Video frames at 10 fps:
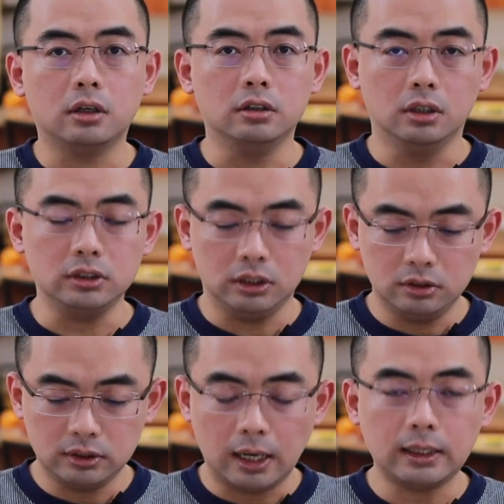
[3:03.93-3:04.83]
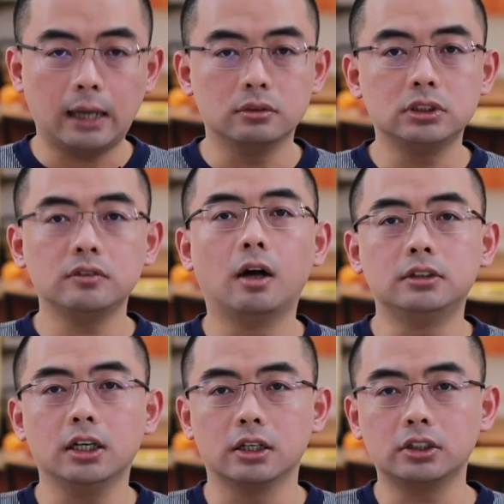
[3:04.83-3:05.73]
那可能也是加拿大就希望
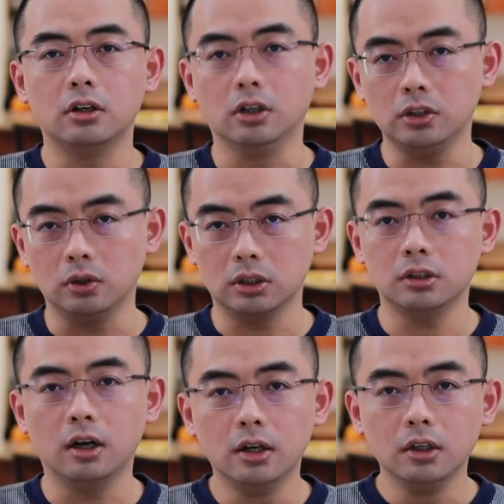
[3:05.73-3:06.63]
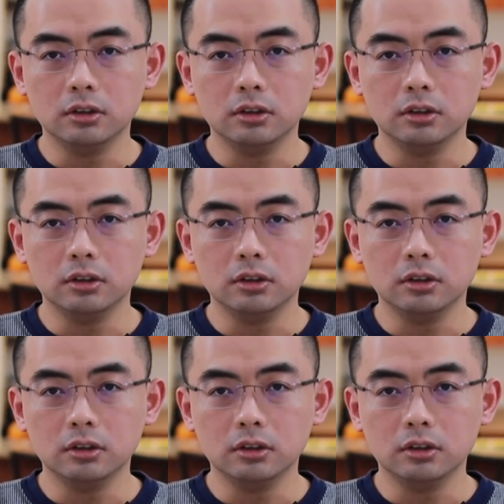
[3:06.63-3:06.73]
这个事儿能有一个